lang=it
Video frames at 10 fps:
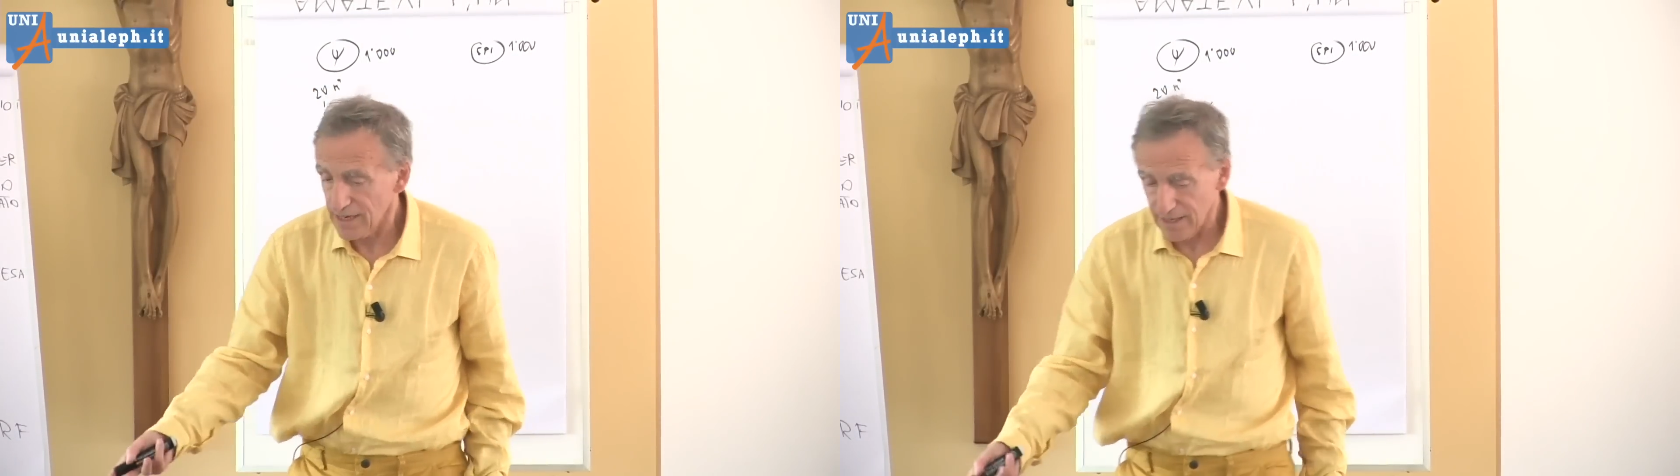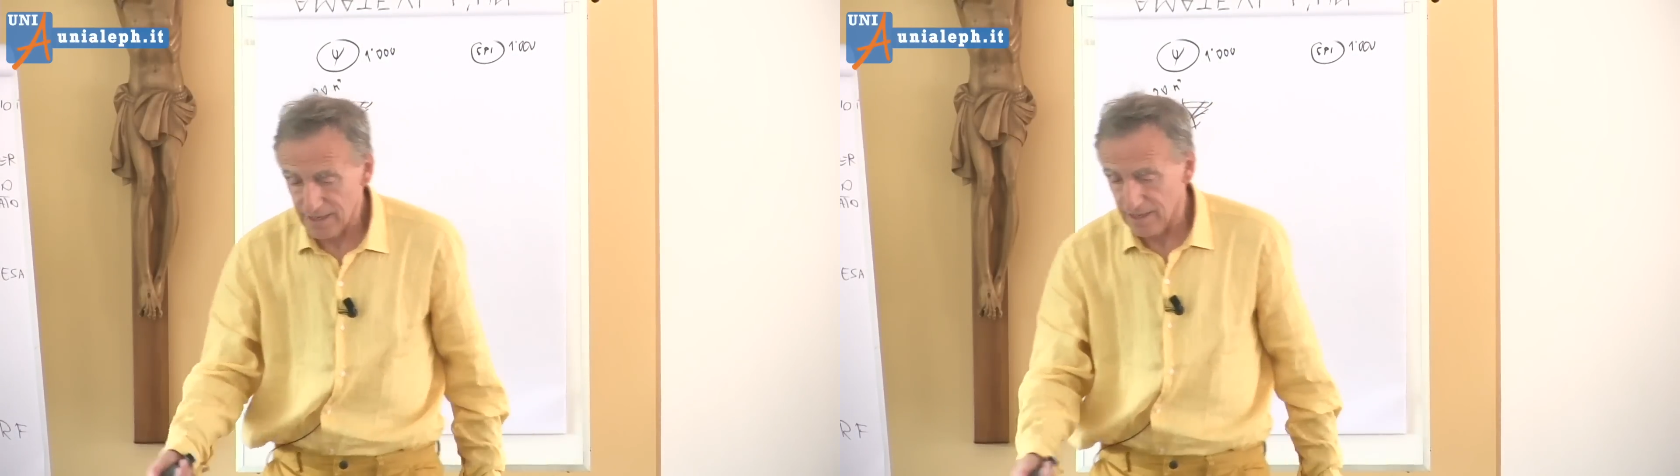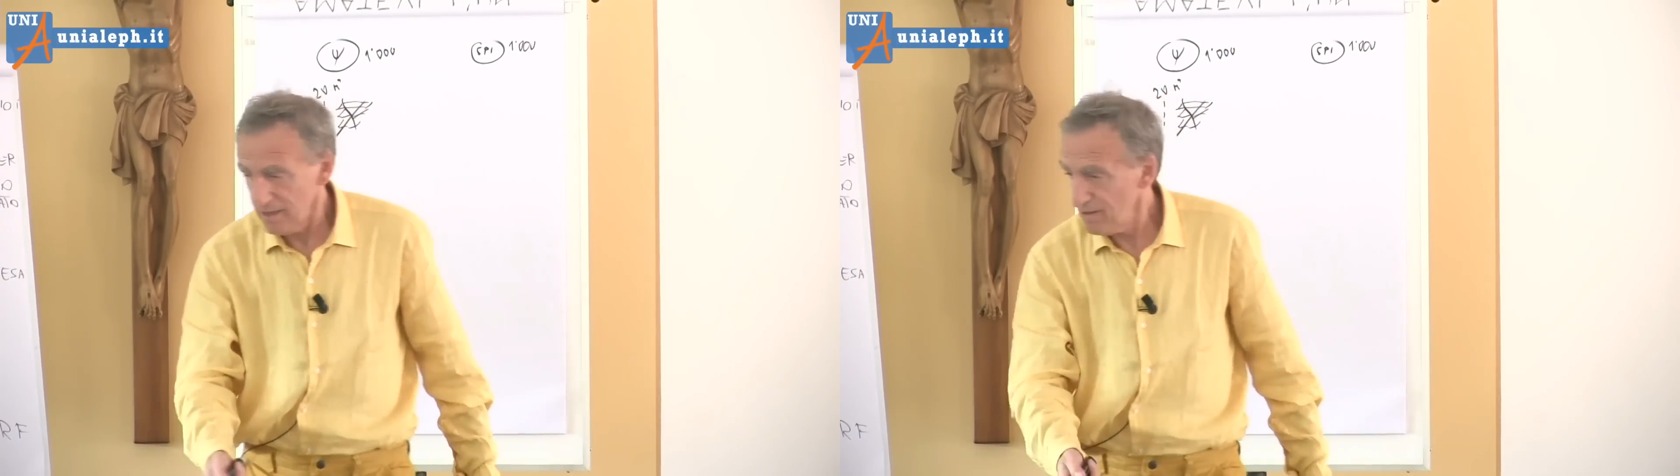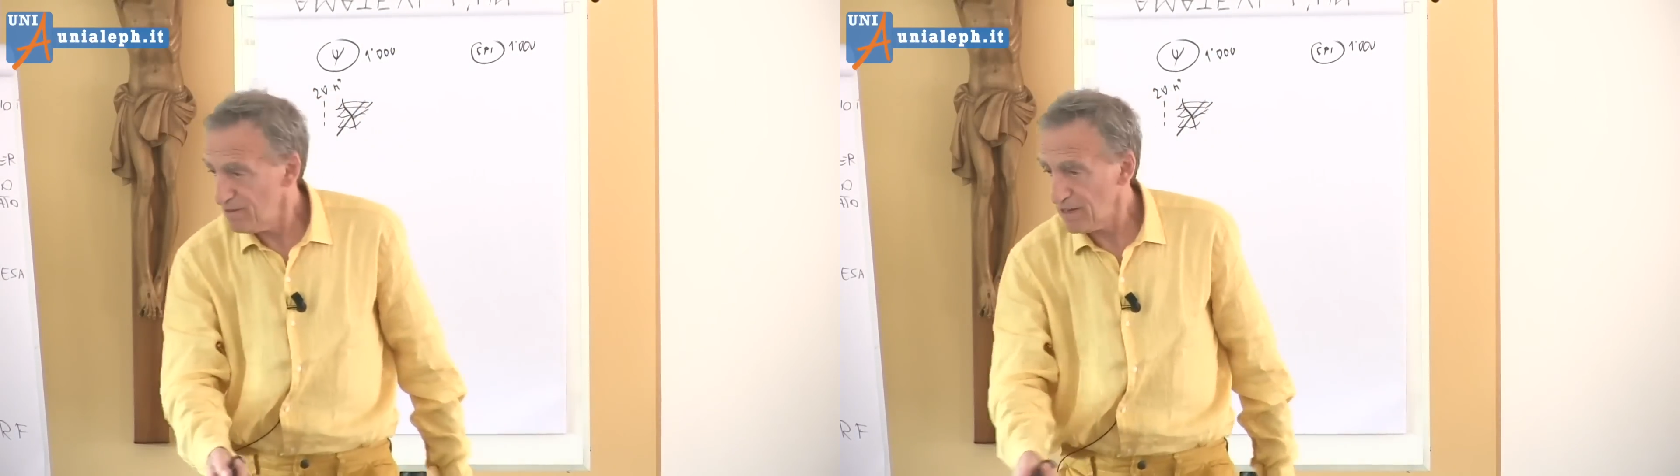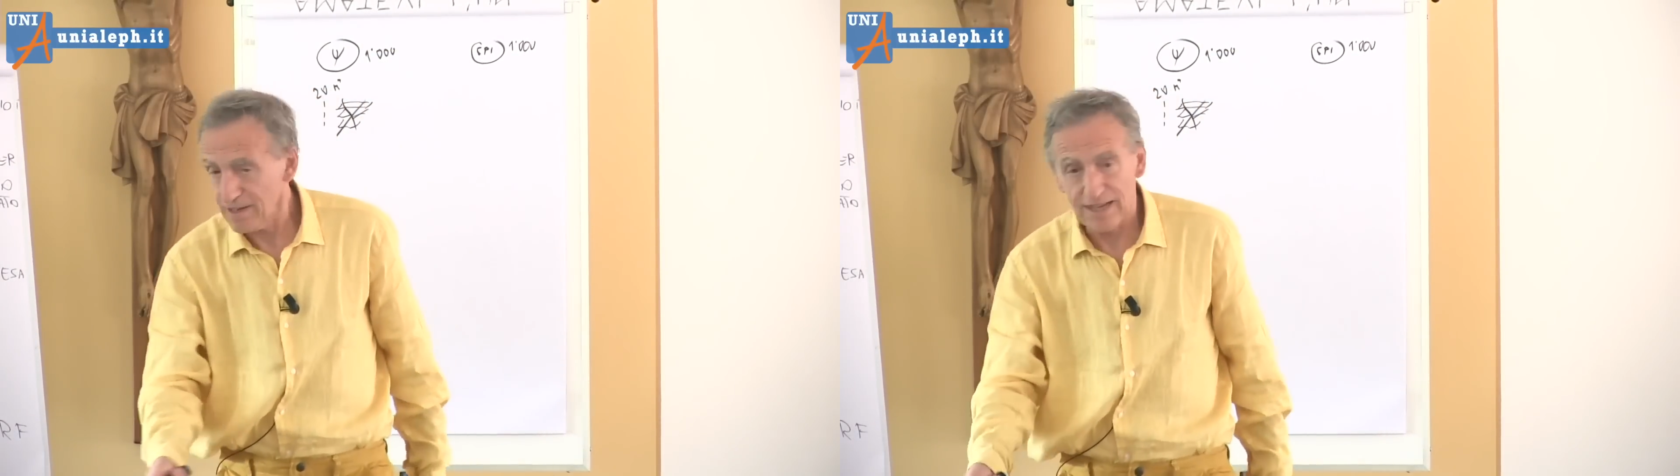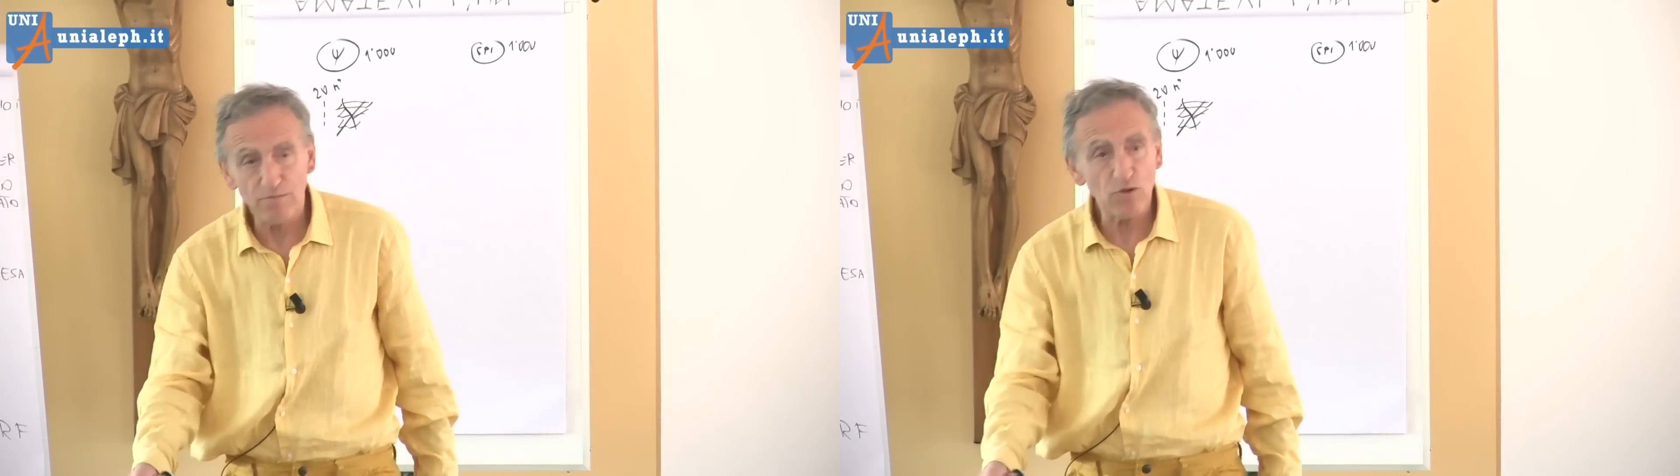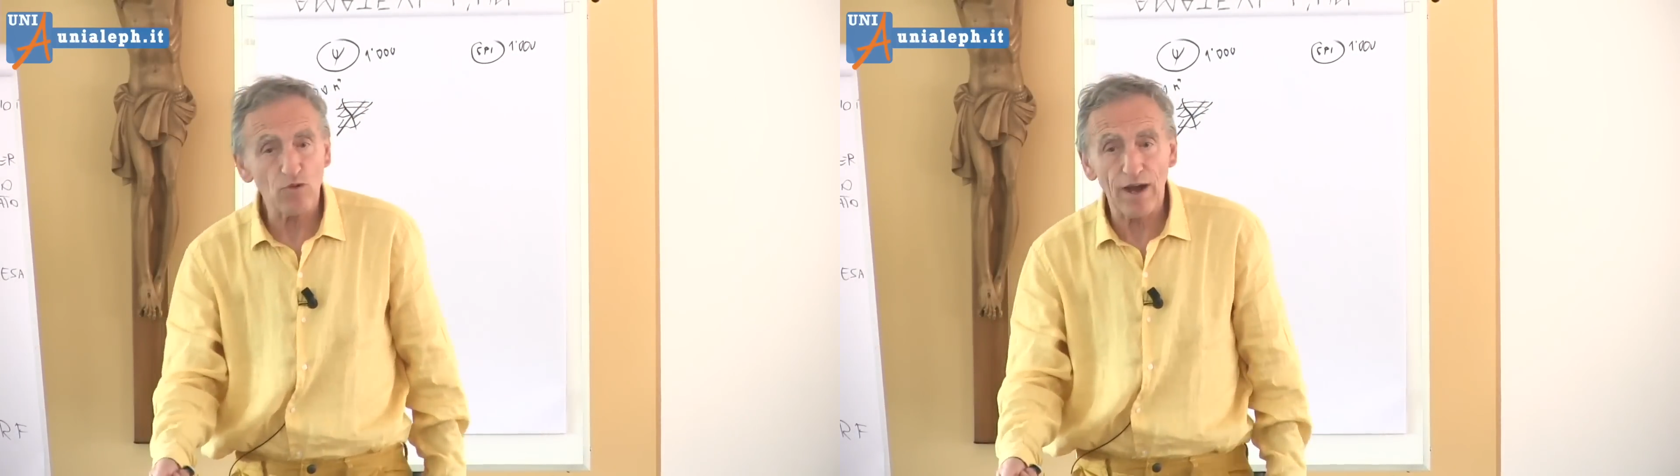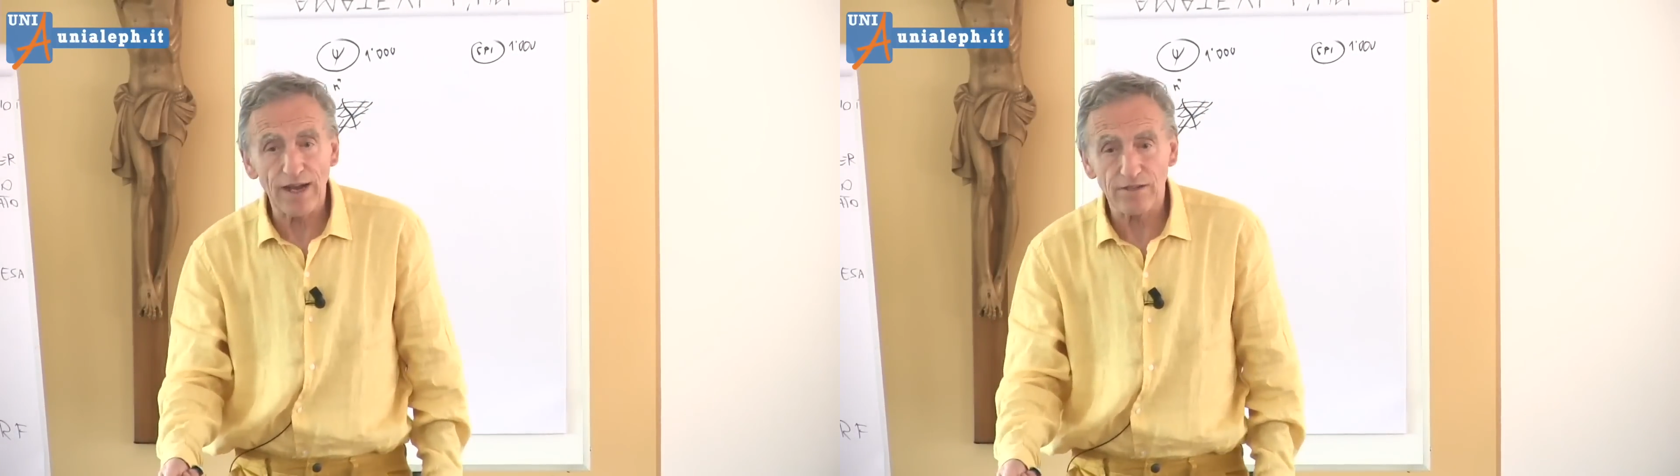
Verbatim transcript: che trattiamo qua,